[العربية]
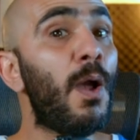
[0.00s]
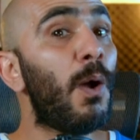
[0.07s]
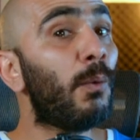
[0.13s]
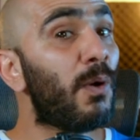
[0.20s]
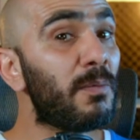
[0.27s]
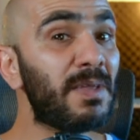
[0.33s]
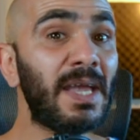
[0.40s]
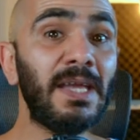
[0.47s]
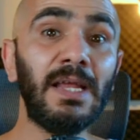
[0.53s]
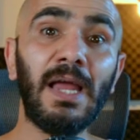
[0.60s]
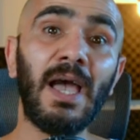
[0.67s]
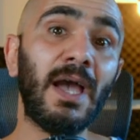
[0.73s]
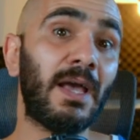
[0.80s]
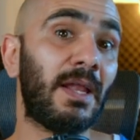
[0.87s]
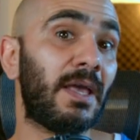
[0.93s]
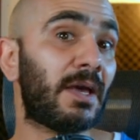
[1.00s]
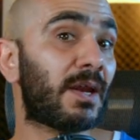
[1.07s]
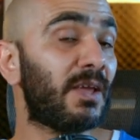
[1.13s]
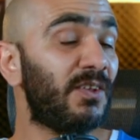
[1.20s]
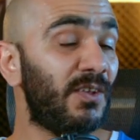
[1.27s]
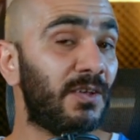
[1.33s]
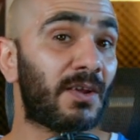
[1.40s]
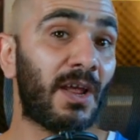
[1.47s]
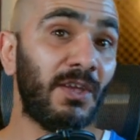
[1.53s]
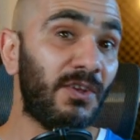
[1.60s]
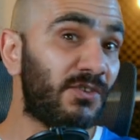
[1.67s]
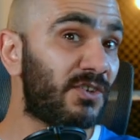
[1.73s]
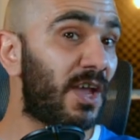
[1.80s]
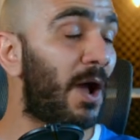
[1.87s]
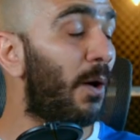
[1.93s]
وبهي الحالة رح
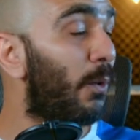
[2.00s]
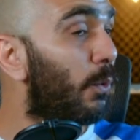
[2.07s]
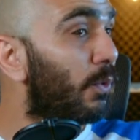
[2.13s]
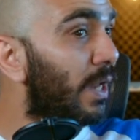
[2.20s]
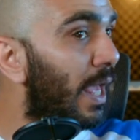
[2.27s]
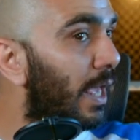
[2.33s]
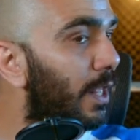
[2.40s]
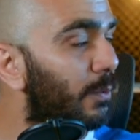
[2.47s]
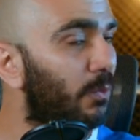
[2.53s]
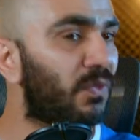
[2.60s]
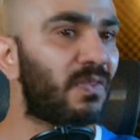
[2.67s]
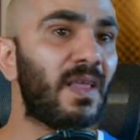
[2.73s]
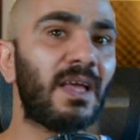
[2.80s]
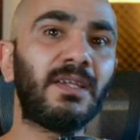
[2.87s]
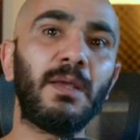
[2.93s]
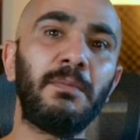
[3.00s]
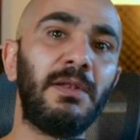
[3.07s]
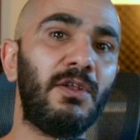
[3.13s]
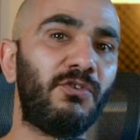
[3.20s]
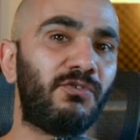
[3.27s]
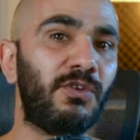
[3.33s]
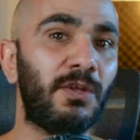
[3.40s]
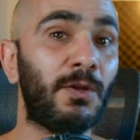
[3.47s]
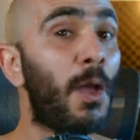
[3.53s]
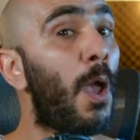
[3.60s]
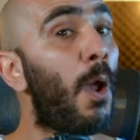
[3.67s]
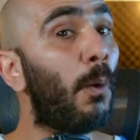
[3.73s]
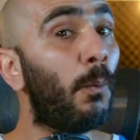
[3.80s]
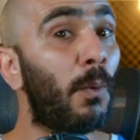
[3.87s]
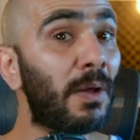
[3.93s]
يجي أخونا المستخدم الجديد
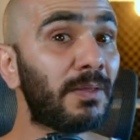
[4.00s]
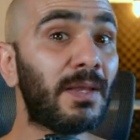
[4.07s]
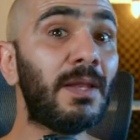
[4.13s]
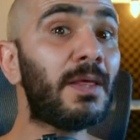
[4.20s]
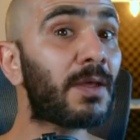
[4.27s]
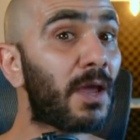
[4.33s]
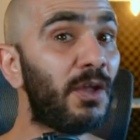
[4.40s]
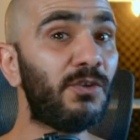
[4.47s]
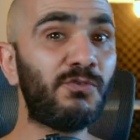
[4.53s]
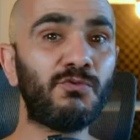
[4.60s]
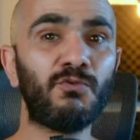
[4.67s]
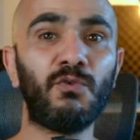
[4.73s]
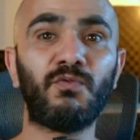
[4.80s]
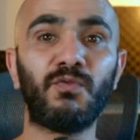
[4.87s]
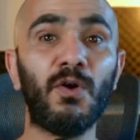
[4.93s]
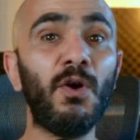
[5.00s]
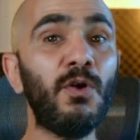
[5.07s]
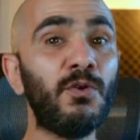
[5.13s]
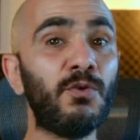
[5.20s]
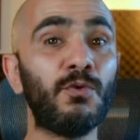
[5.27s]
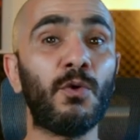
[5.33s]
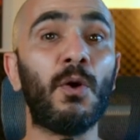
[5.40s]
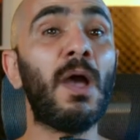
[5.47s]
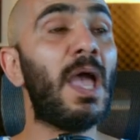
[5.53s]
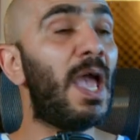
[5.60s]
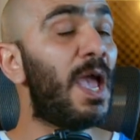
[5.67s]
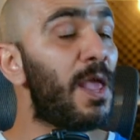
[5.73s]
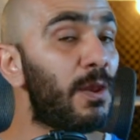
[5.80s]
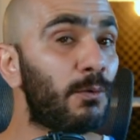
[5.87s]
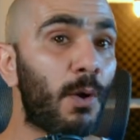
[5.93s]
وقت اللي رح يشوف أنه
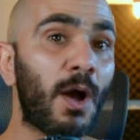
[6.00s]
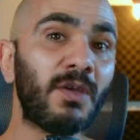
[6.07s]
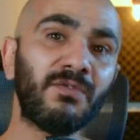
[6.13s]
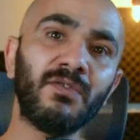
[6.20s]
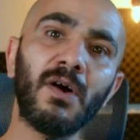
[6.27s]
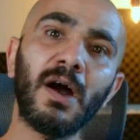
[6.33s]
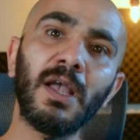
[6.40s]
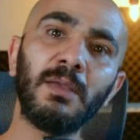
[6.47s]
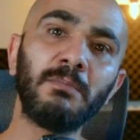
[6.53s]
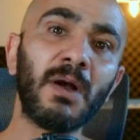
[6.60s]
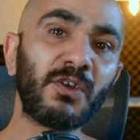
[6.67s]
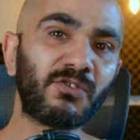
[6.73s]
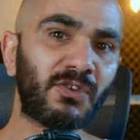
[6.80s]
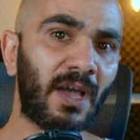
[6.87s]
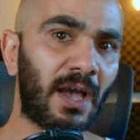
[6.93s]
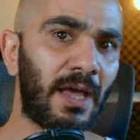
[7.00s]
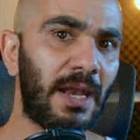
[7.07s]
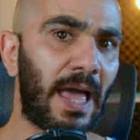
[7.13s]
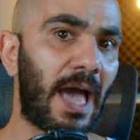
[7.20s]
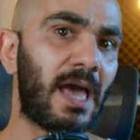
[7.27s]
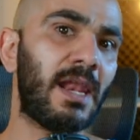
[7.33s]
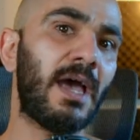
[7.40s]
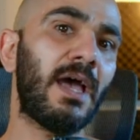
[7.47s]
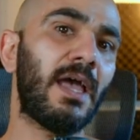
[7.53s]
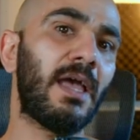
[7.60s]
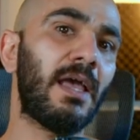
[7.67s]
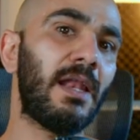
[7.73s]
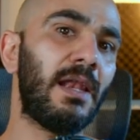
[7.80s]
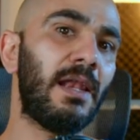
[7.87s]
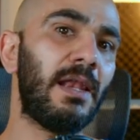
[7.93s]
الواي فاي ما اشتغل على
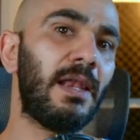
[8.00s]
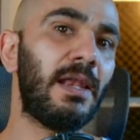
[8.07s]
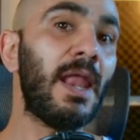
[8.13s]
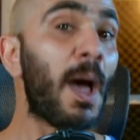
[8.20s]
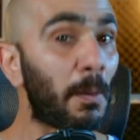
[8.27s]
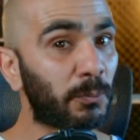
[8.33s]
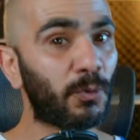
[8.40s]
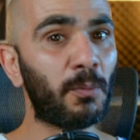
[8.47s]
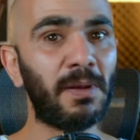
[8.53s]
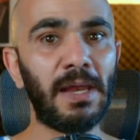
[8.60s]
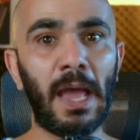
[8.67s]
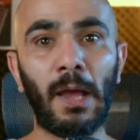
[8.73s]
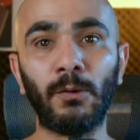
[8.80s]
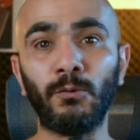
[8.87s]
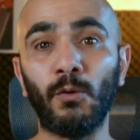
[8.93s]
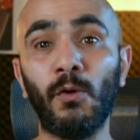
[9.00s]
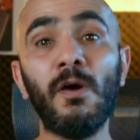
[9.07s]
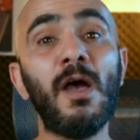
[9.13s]
اللابتوب اللي عنده